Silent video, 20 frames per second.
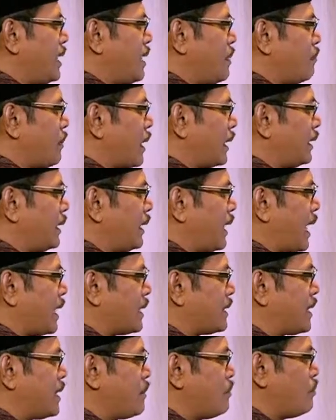Mad
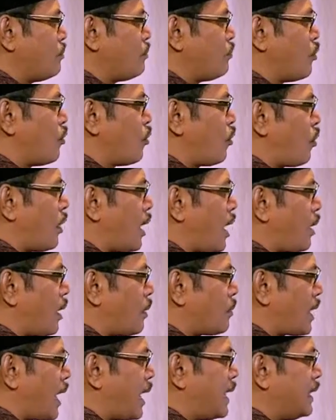lazim muh, uh,
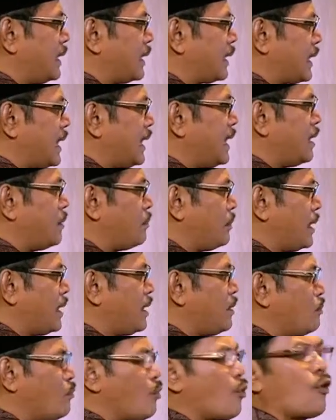eh,
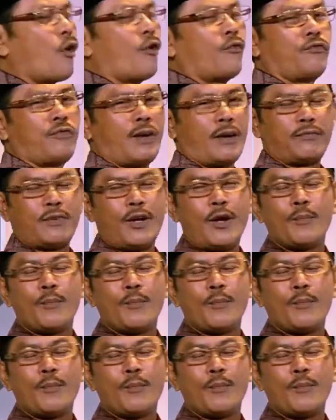kilmi mukhafaf.